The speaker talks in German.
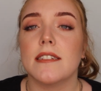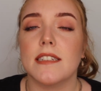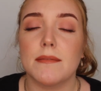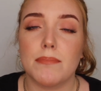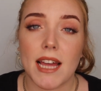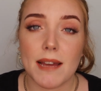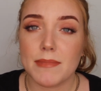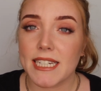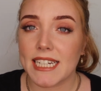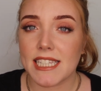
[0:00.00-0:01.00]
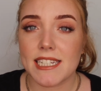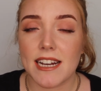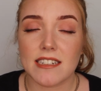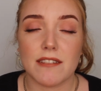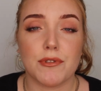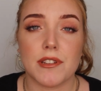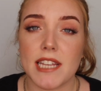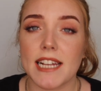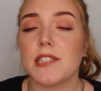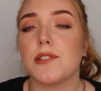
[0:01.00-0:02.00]
die bleiben den ganzen Tag da, wo die
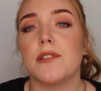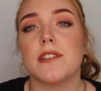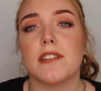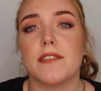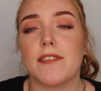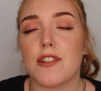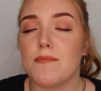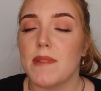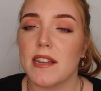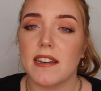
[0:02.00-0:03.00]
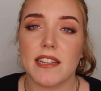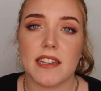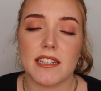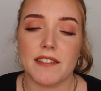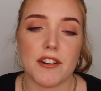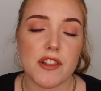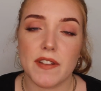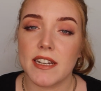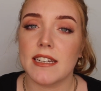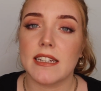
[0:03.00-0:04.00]
sein sollen. Die verschmieren nicht, die
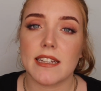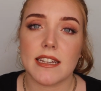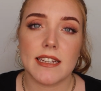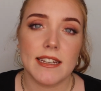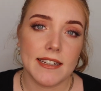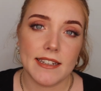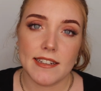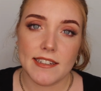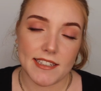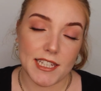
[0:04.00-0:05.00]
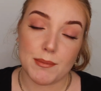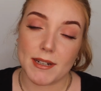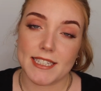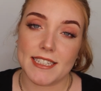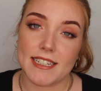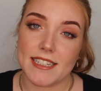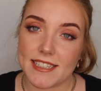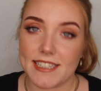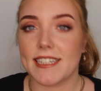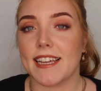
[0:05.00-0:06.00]
verschwinden nicht. Ich mag die
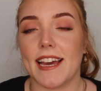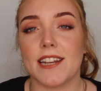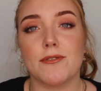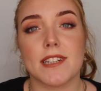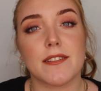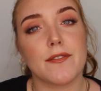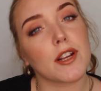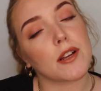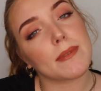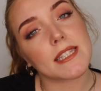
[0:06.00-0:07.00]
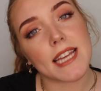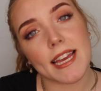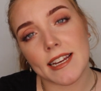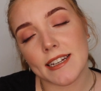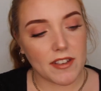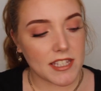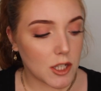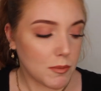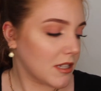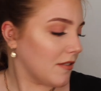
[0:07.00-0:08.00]
sehr, sehr gerne und deswegen wollte ich euch mal zeigen, was
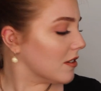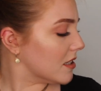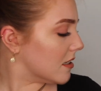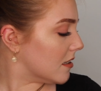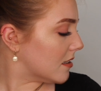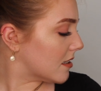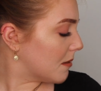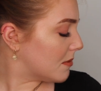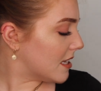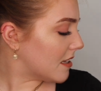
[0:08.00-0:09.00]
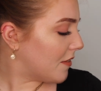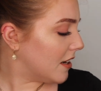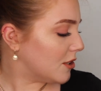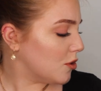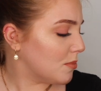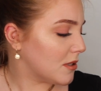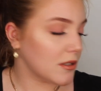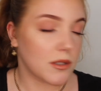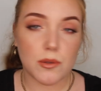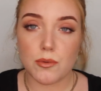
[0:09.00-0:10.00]
die Dupes davon sind. Es gibt sehr, sehr viele
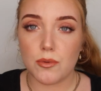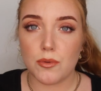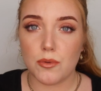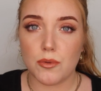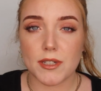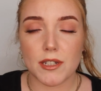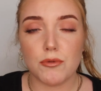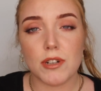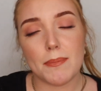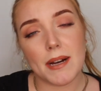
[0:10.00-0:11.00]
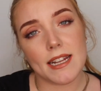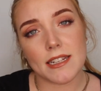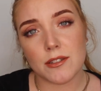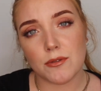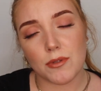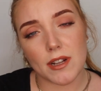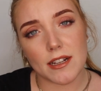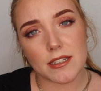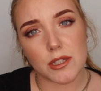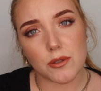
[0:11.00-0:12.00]
Dupes zu den Huda-Paletten
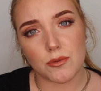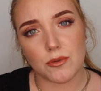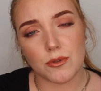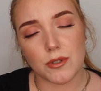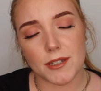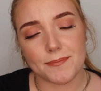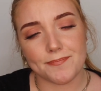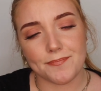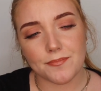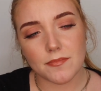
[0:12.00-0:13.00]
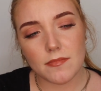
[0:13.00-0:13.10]
oder zu ähm,